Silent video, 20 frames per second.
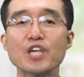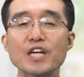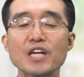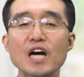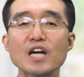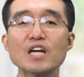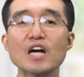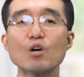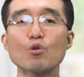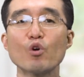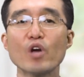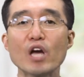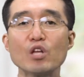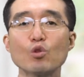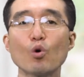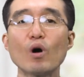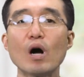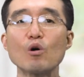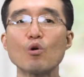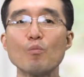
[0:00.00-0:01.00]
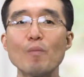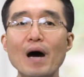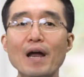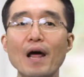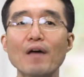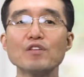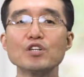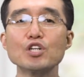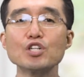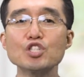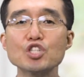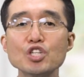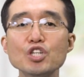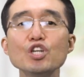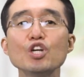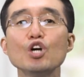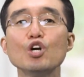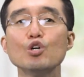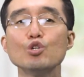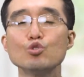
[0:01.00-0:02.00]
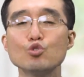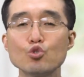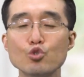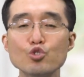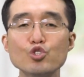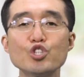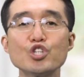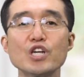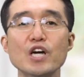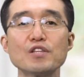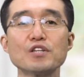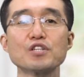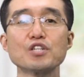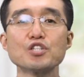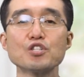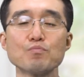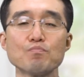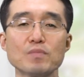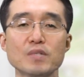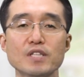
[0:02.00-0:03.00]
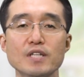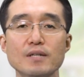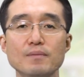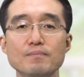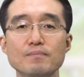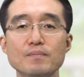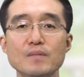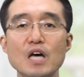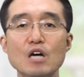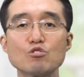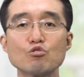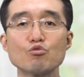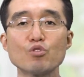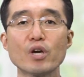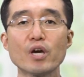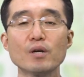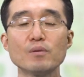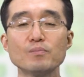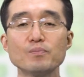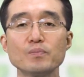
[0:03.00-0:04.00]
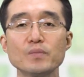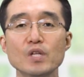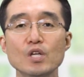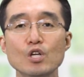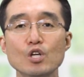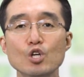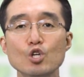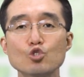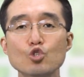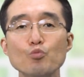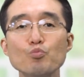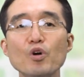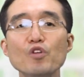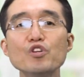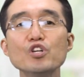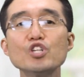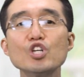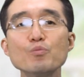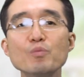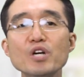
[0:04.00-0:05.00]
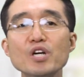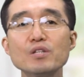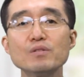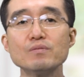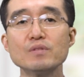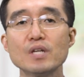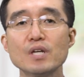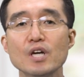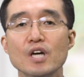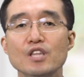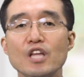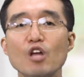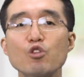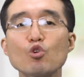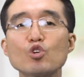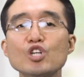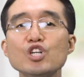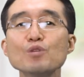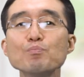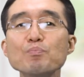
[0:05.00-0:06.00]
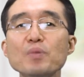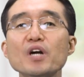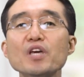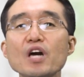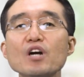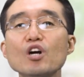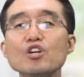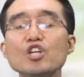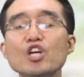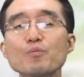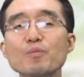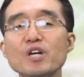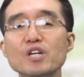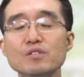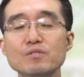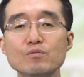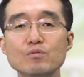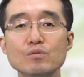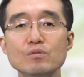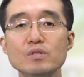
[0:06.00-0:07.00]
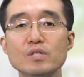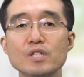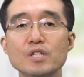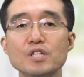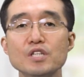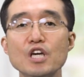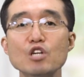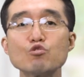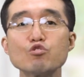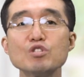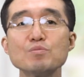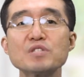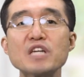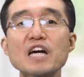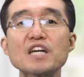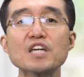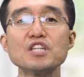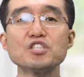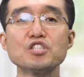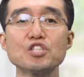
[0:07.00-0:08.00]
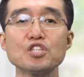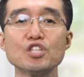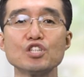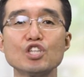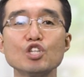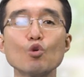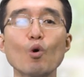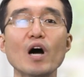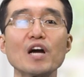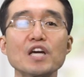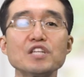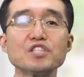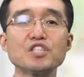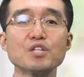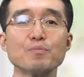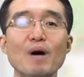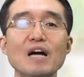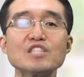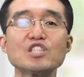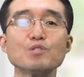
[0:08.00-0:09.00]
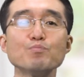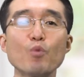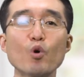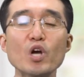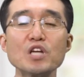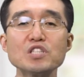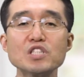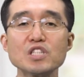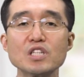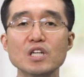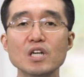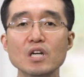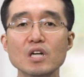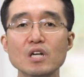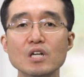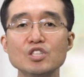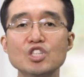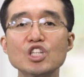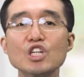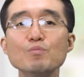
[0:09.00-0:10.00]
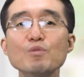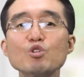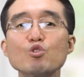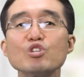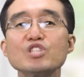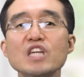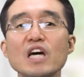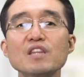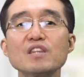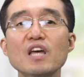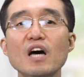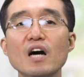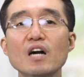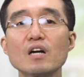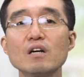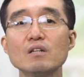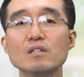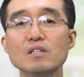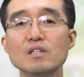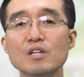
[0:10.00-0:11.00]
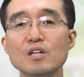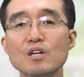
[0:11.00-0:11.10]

생각하고 행동하고 말하는 것이 술 취하는 것입니다. 나중에 좀 더 늙으면 나도 큰병에 걸리면 예수님 찾겠지, 기도하겠지, 말씀 보겠지. 지금은 귀찮다.